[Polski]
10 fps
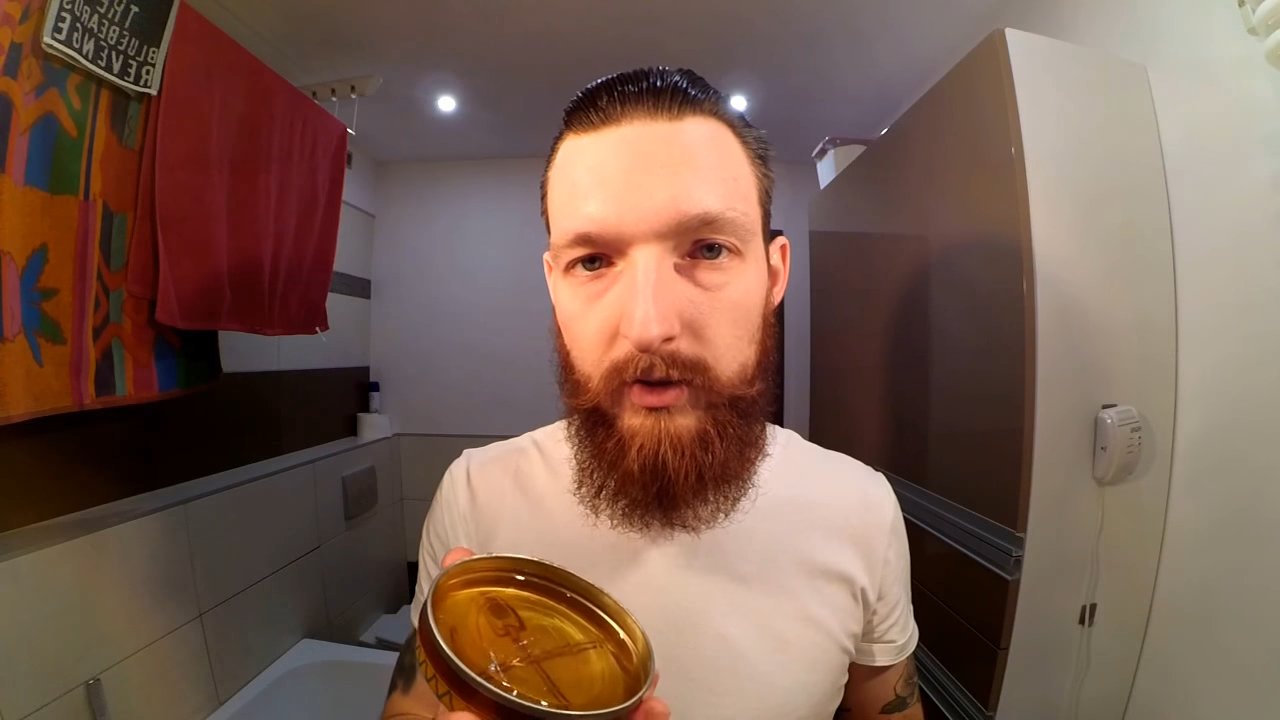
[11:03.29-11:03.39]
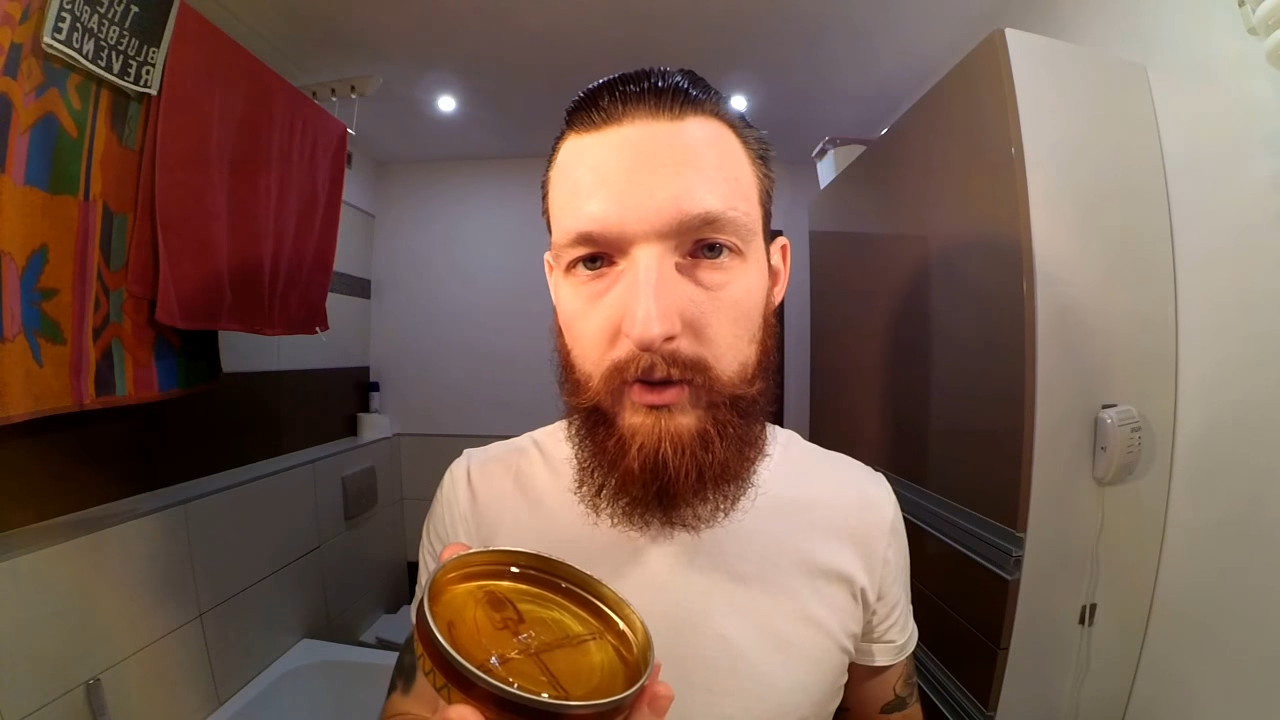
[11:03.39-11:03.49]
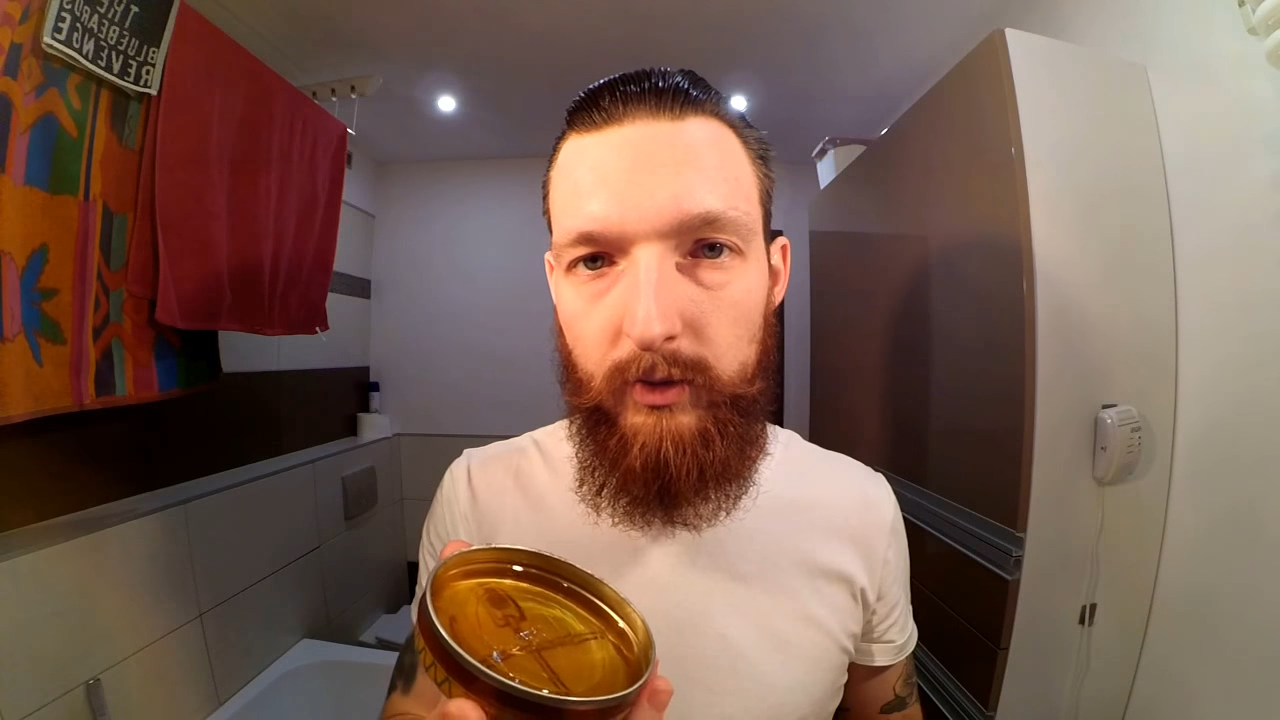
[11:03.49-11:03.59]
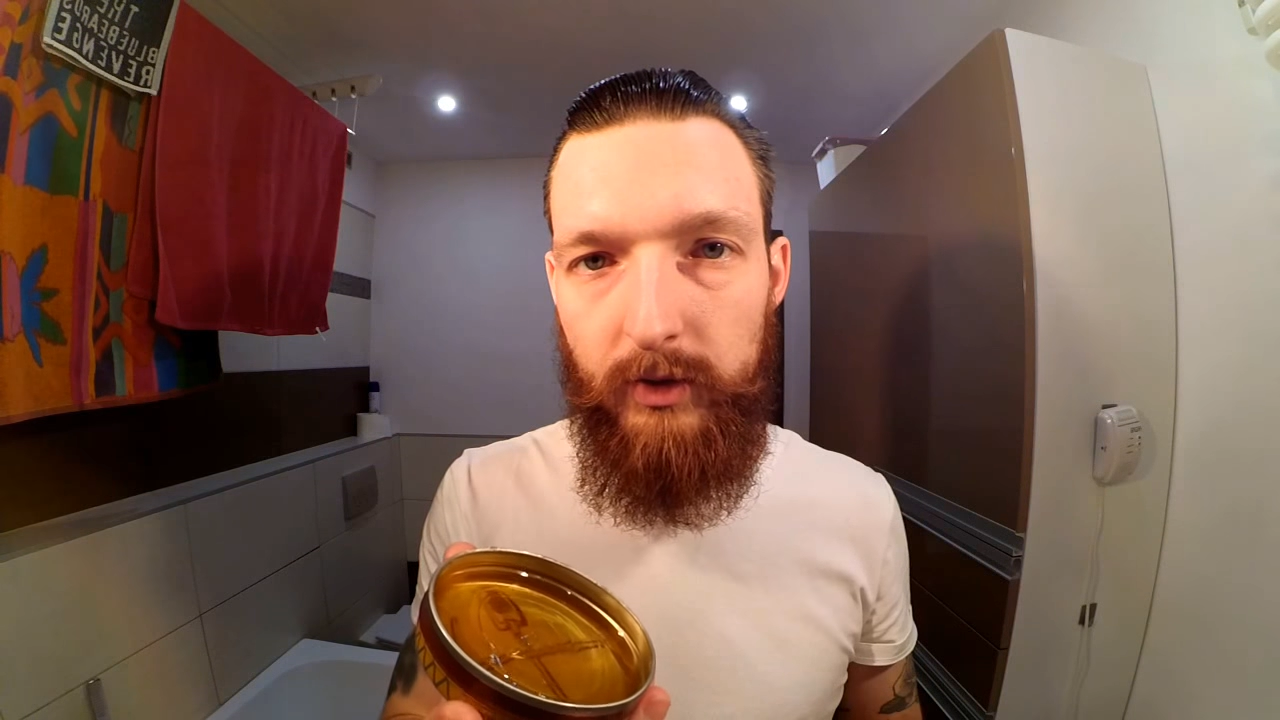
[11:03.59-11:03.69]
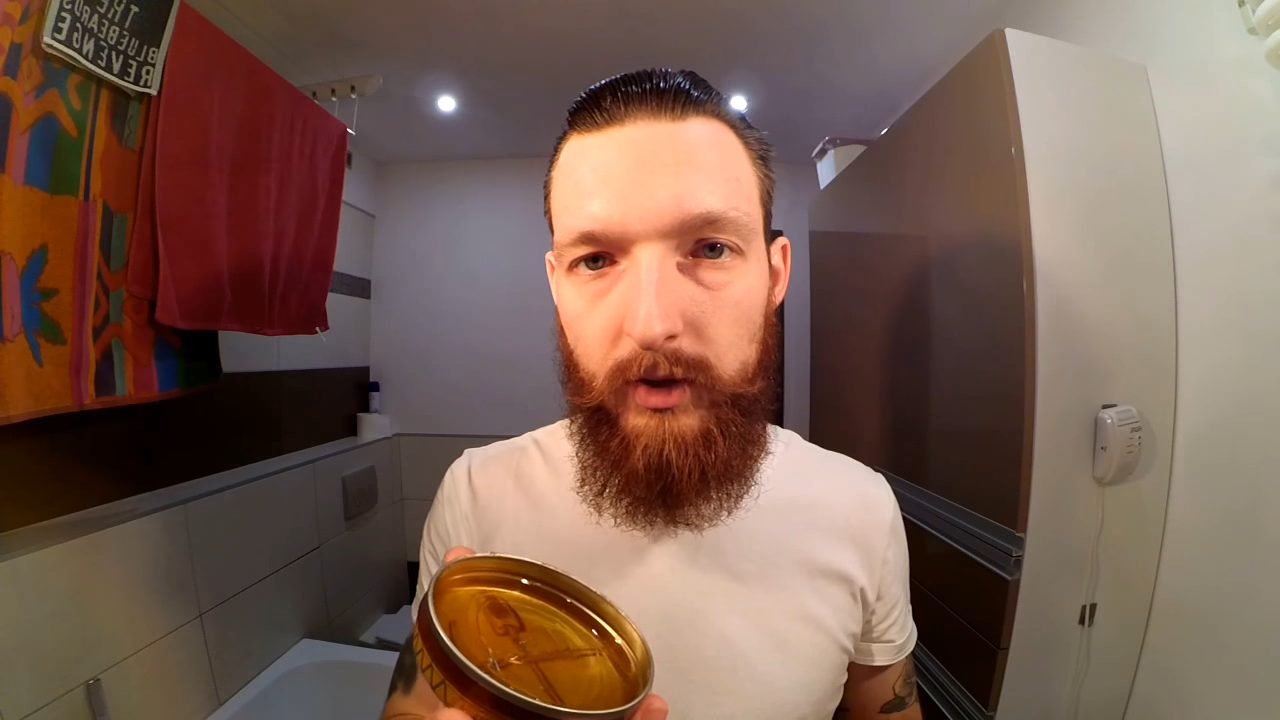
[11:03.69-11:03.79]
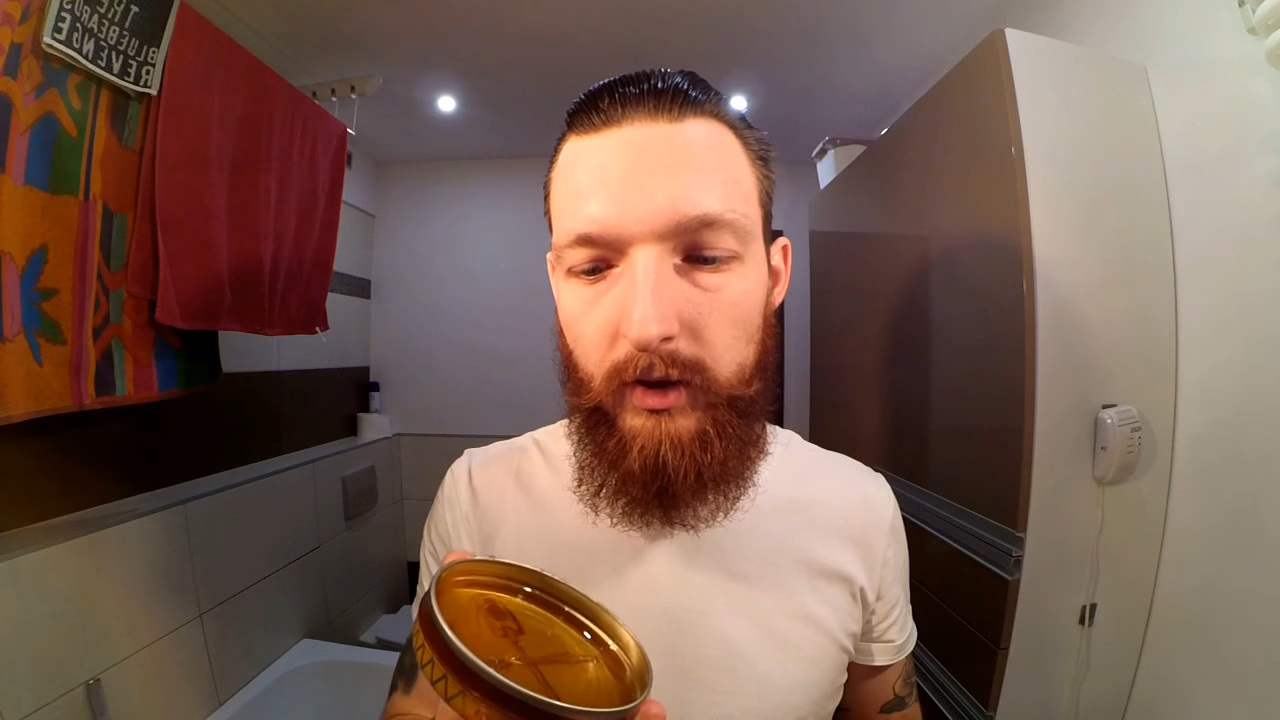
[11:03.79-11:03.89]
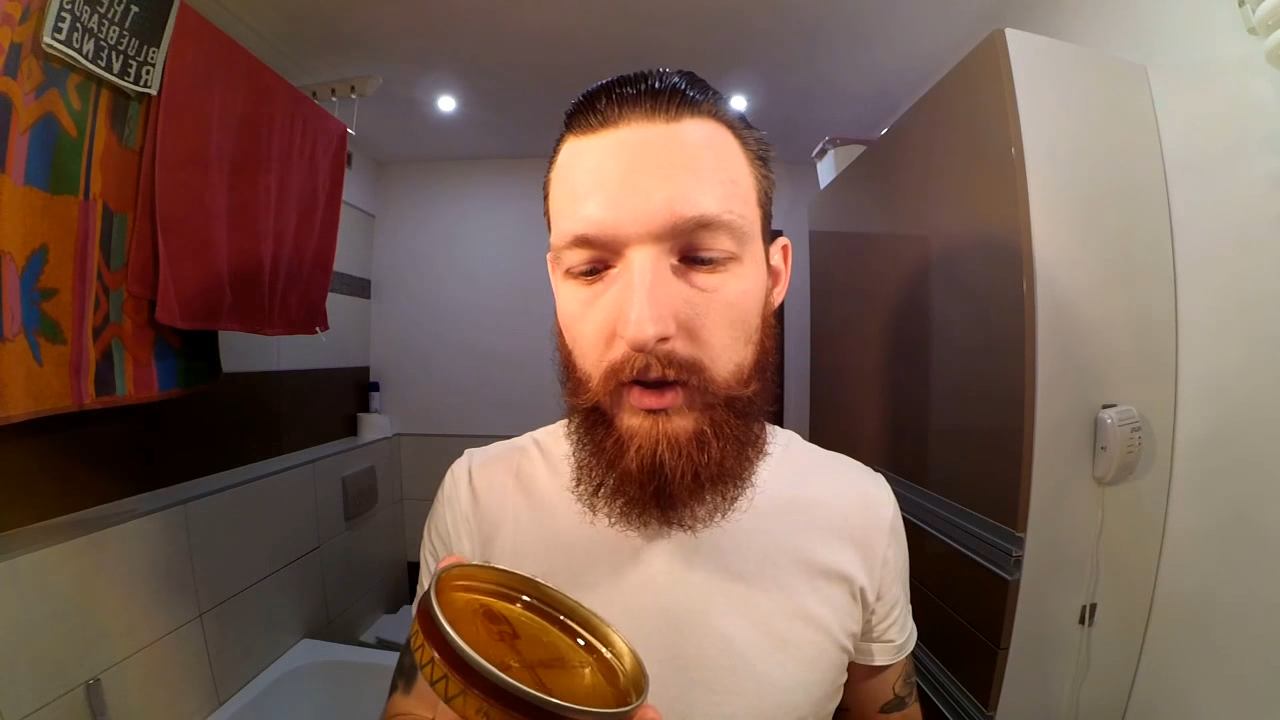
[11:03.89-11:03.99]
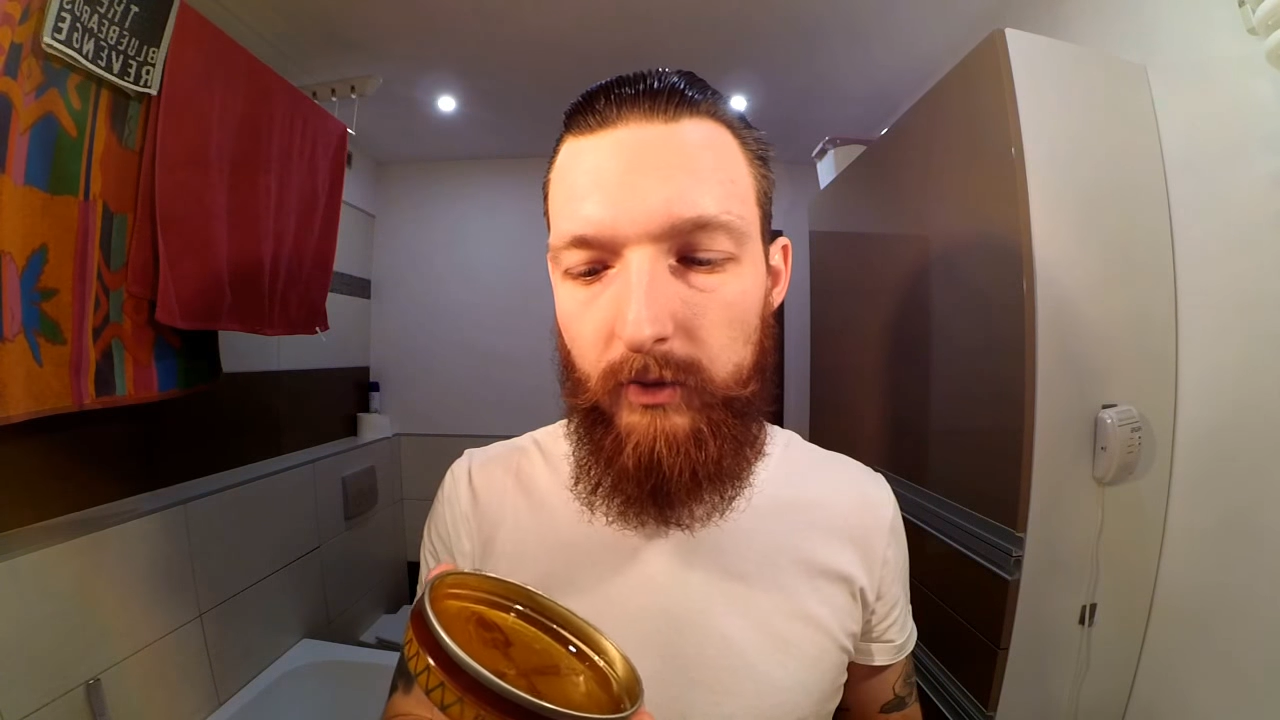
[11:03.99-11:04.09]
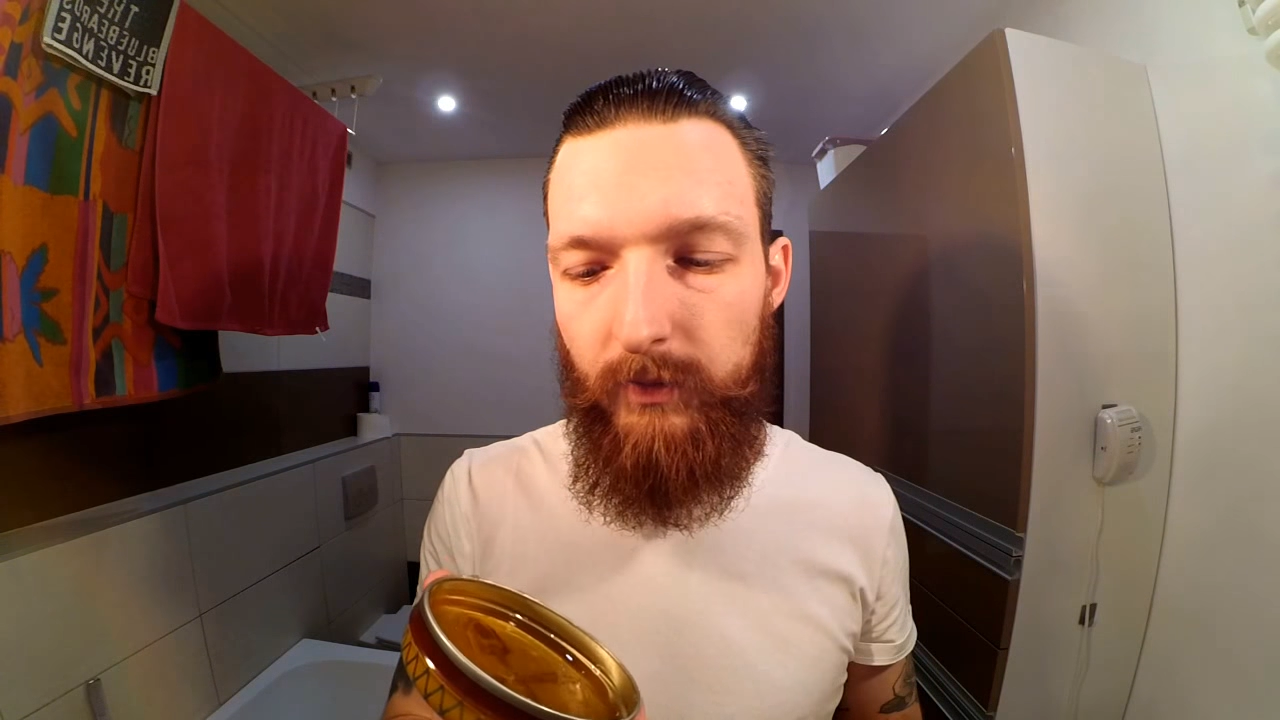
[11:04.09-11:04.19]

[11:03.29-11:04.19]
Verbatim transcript: słodki,